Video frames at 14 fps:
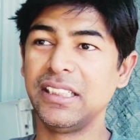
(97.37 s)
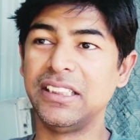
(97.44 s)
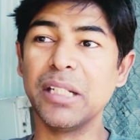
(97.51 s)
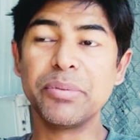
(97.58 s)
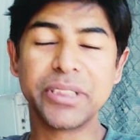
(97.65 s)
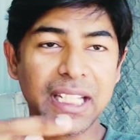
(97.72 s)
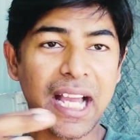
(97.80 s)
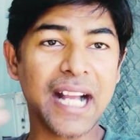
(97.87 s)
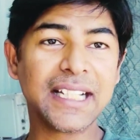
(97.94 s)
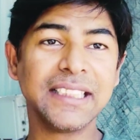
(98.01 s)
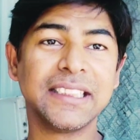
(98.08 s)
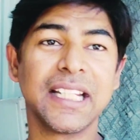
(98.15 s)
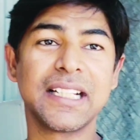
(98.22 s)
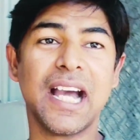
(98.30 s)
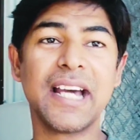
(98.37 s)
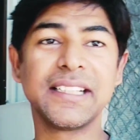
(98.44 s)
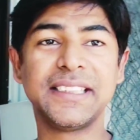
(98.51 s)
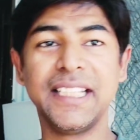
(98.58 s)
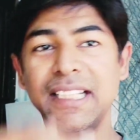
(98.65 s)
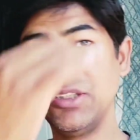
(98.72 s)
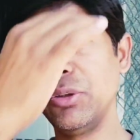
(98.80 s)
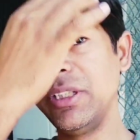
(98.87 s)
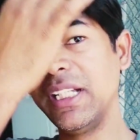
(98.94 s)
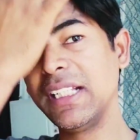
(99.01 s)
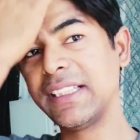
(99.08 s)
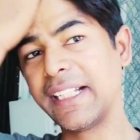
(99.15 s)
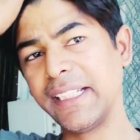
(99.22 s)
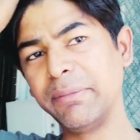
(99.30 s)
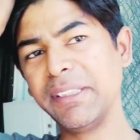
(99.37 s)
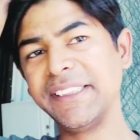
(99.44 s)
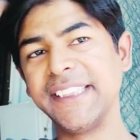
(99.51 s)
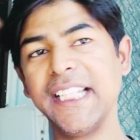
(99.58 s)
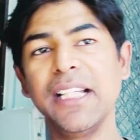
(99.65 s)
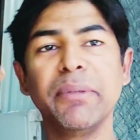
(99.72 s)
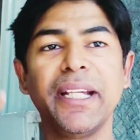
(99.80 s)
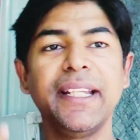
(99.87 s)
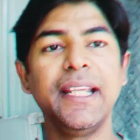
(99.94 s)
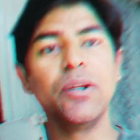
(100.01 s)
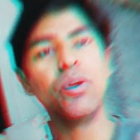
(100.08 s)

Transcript: जब से यहाँ की सरकार चेंज हुई है तकरीबन छः महीने